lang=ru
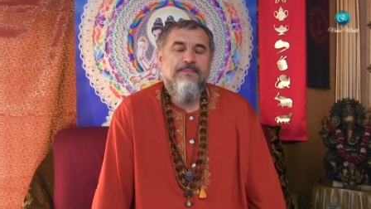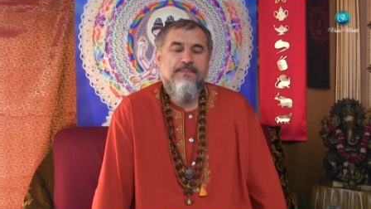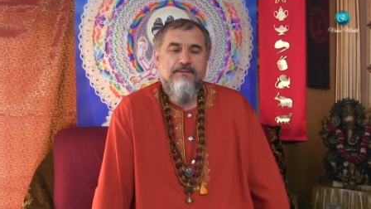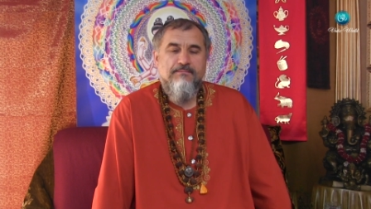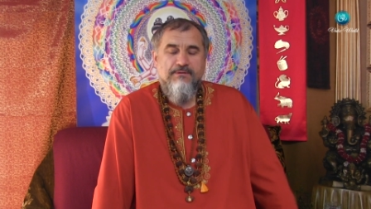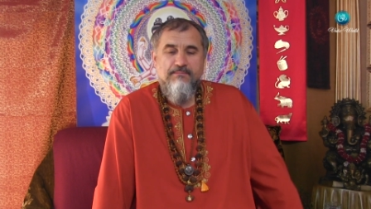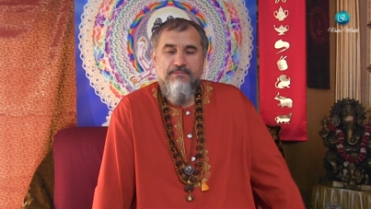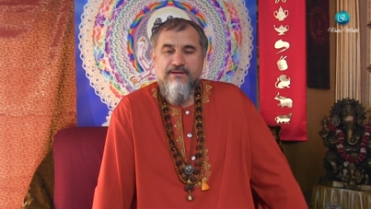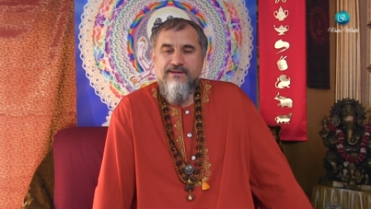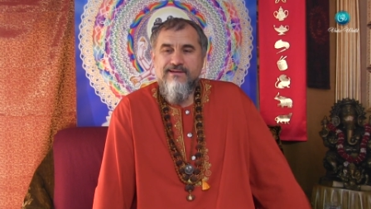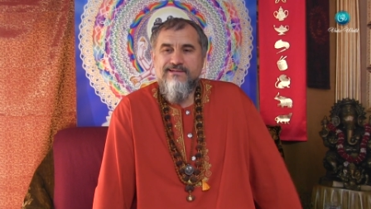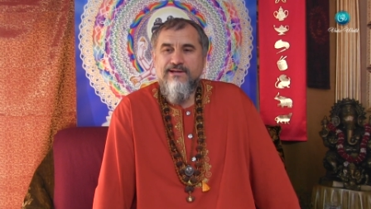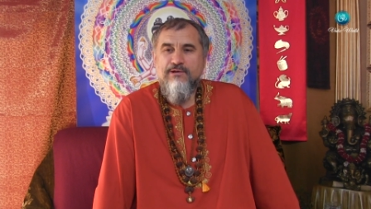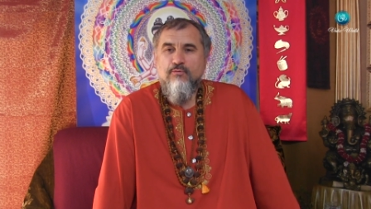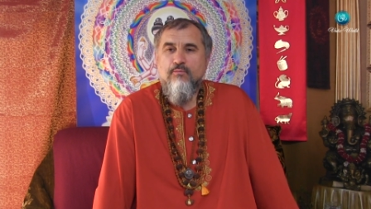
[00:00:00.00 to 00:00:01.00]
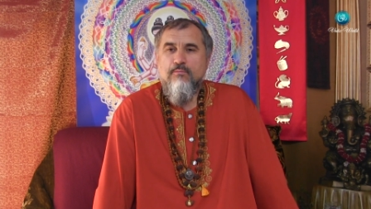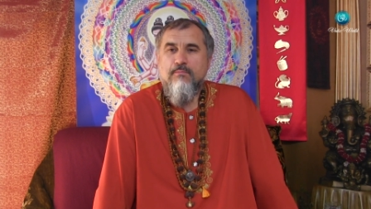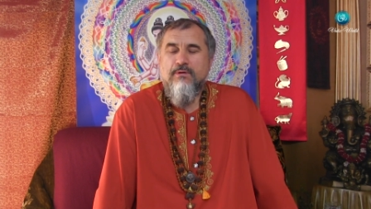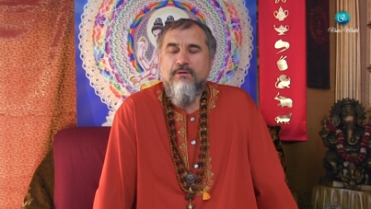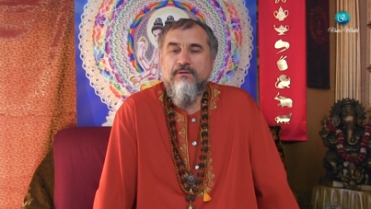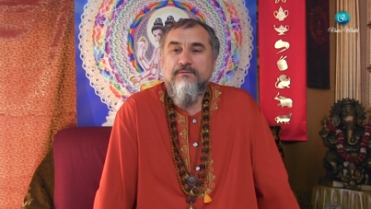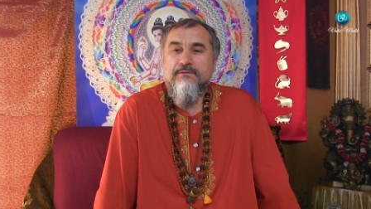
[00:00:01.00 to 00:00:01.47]
Например, если ум
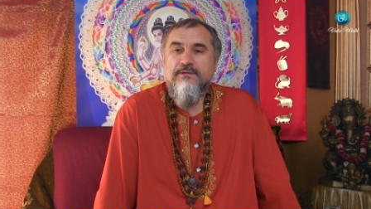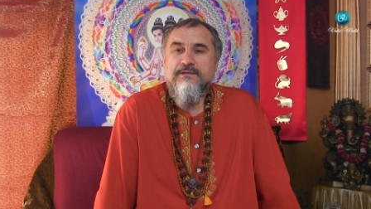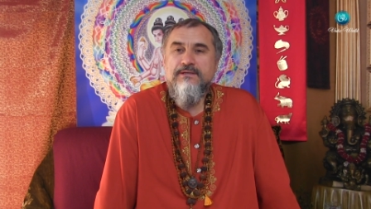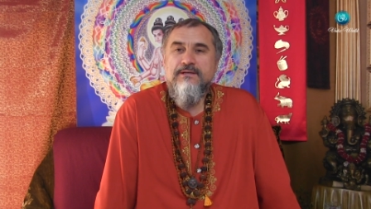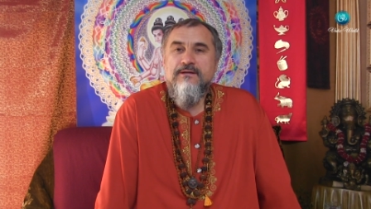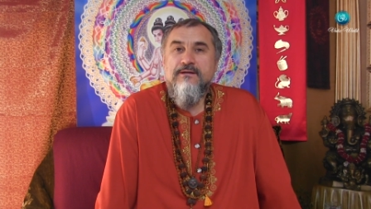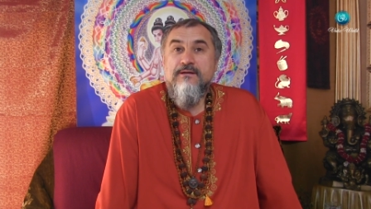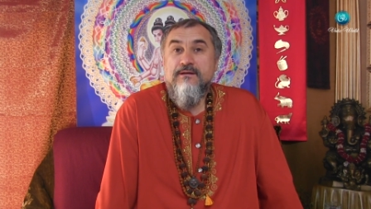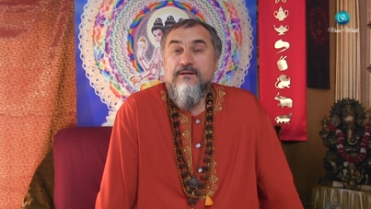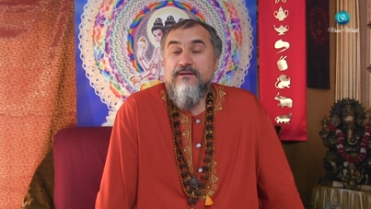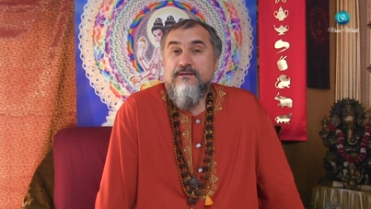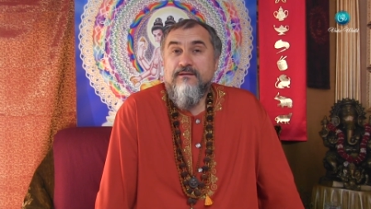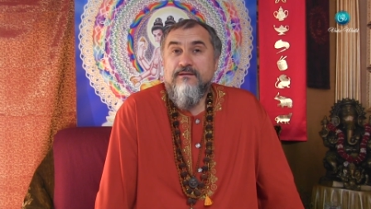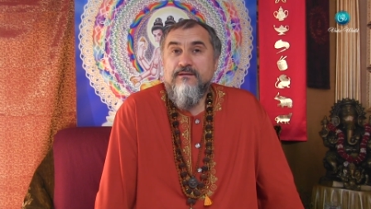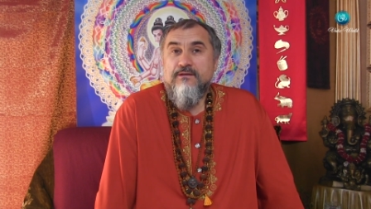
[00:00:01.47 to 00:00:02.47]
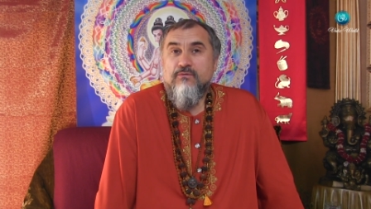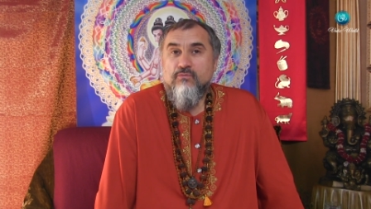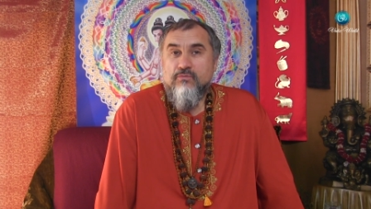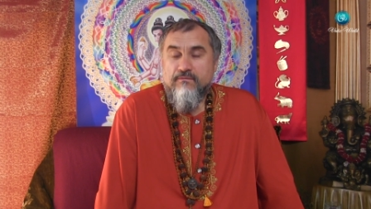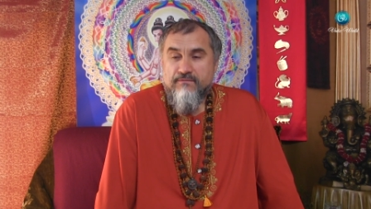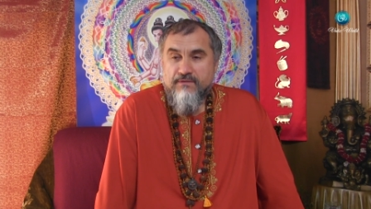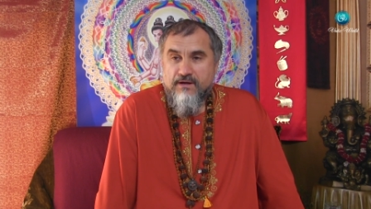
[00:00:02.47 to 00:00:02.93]
был на
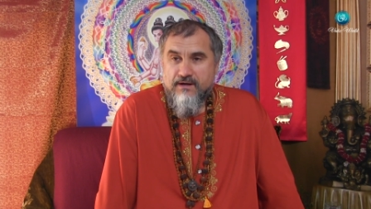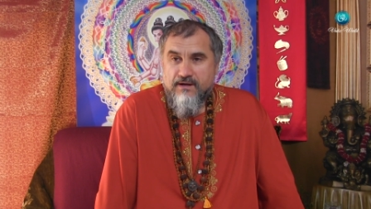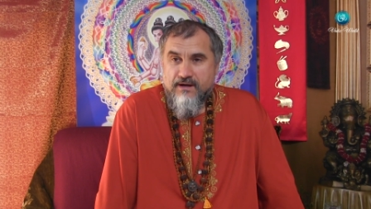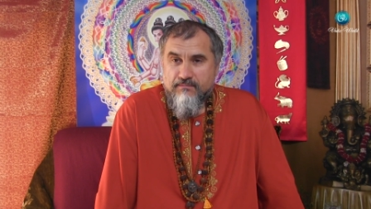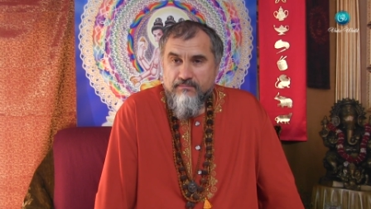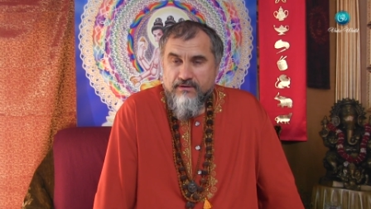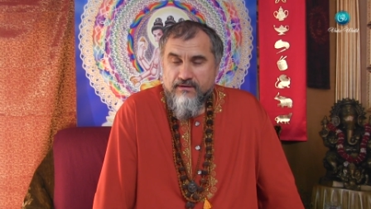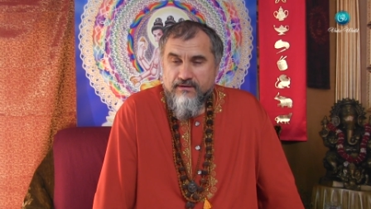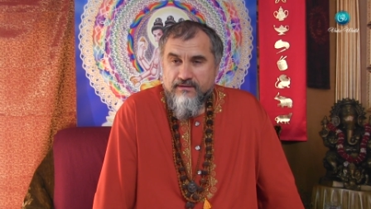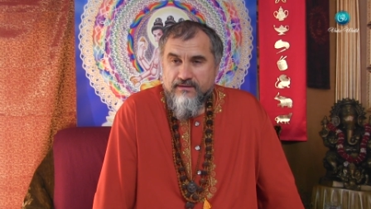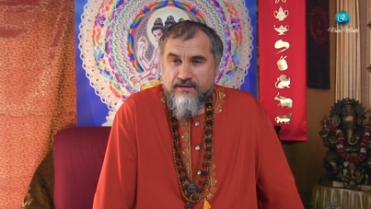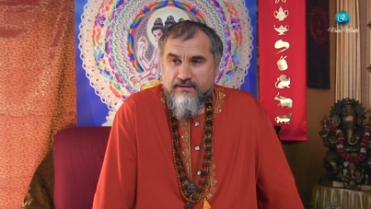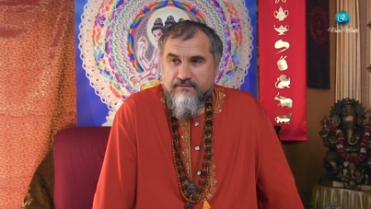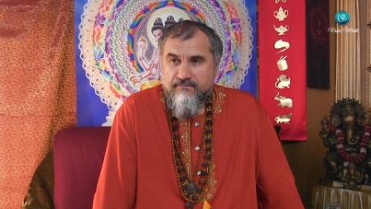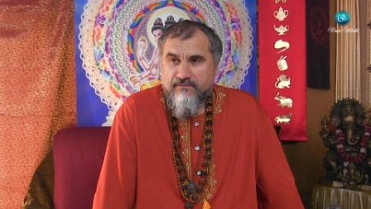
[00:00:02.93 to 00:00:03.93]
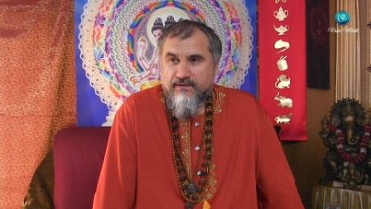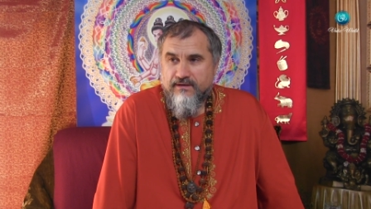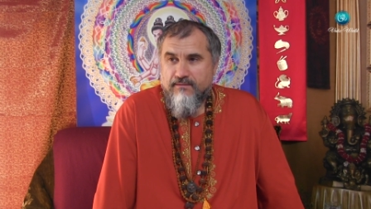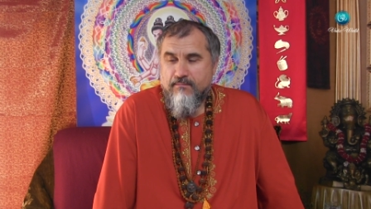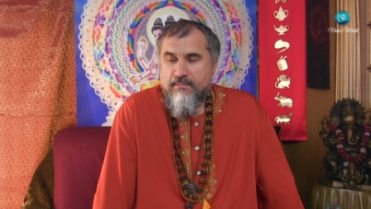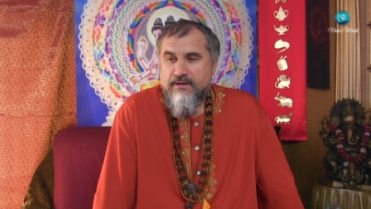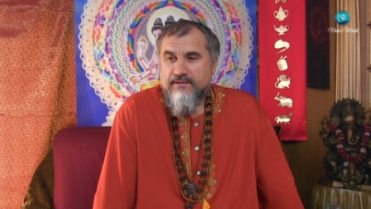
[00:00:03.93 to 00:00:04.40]
уровне Ахамкара татвы или
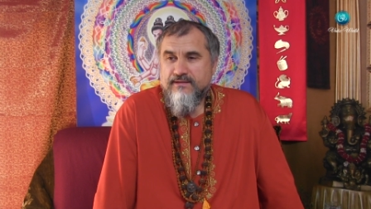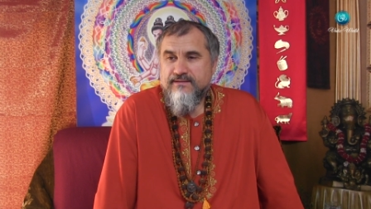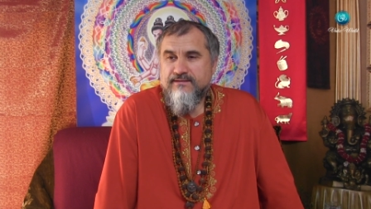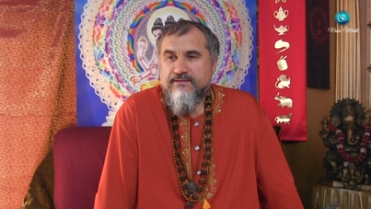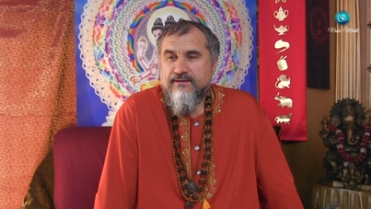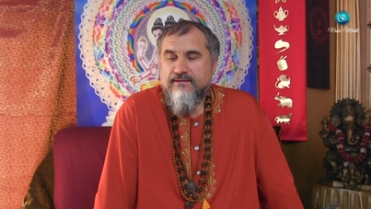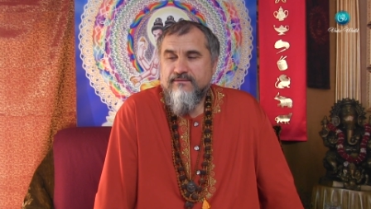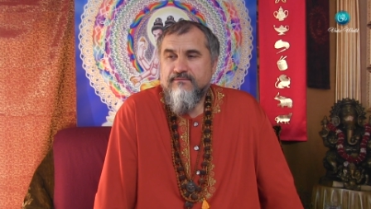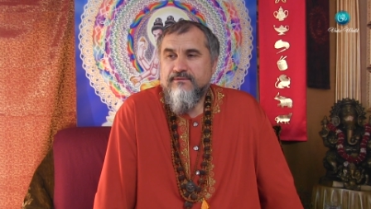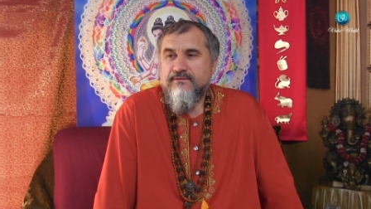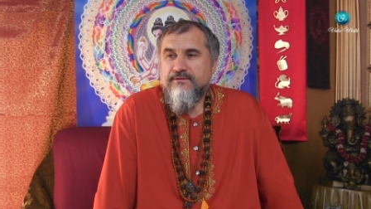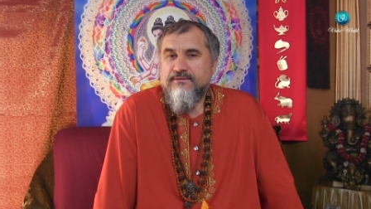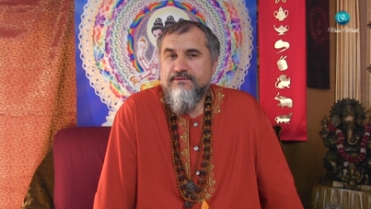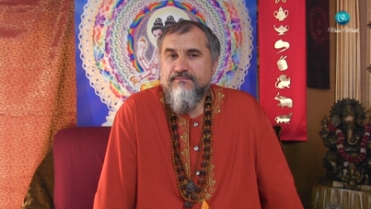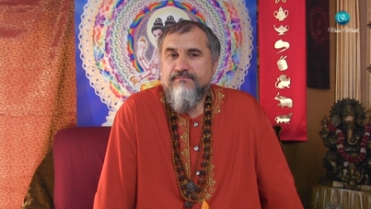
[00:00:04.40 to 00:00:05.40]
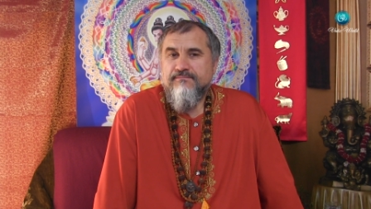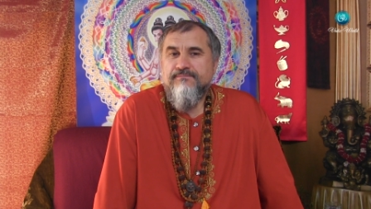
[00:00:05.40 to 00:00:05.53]
Манас татвы даже,